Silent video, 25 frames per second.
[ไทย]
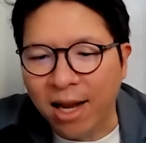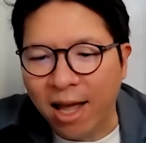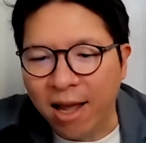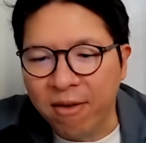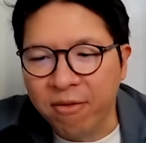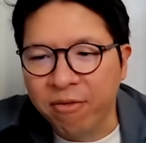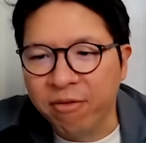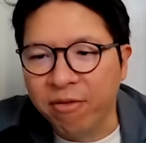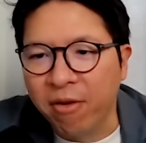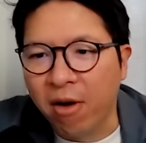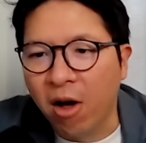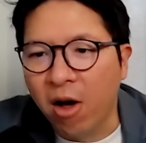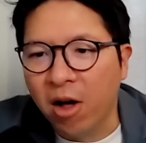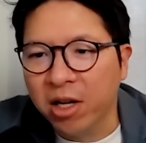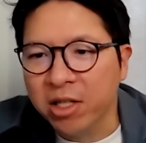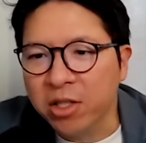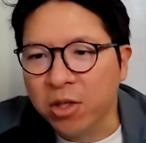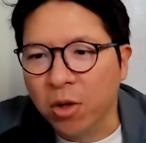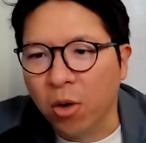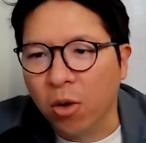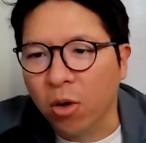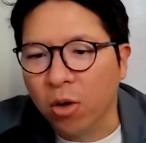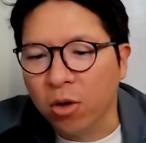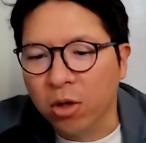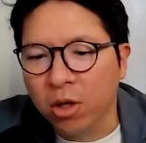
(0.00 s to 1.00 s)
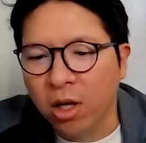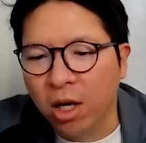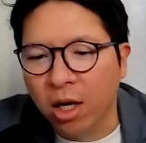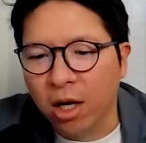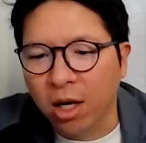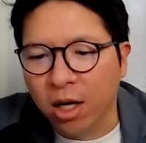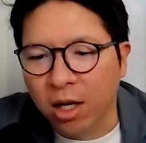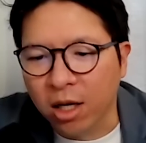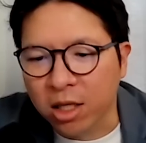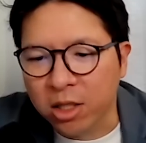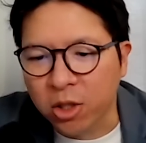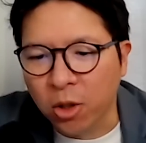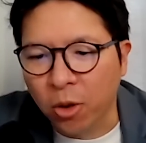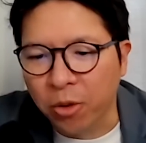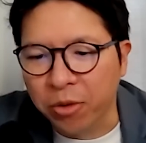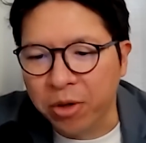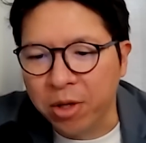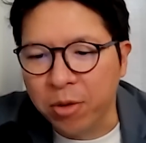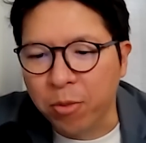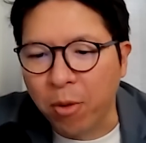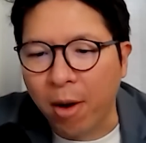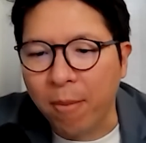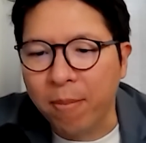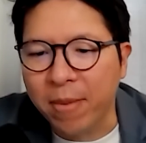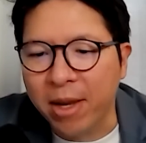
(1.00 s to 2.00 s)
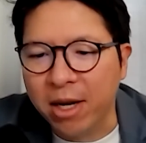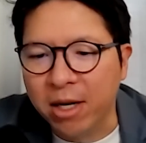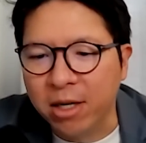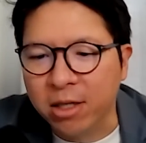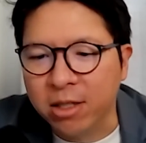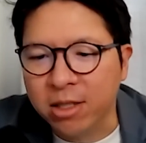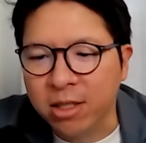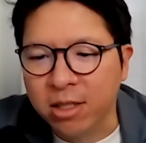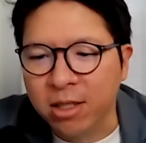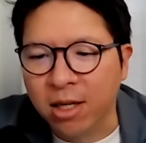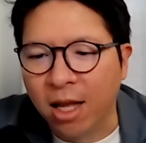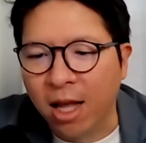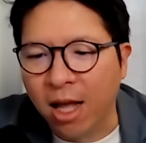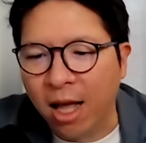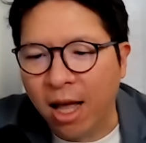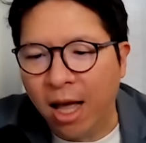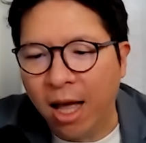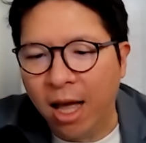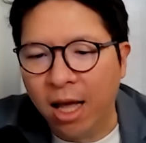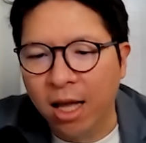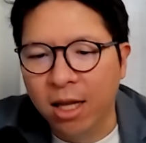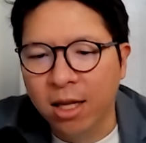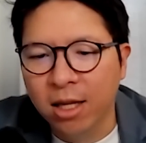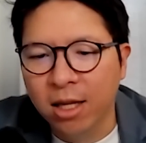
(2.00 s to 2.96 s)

Life Force ของโทนี่โรบินส์ นะฮะ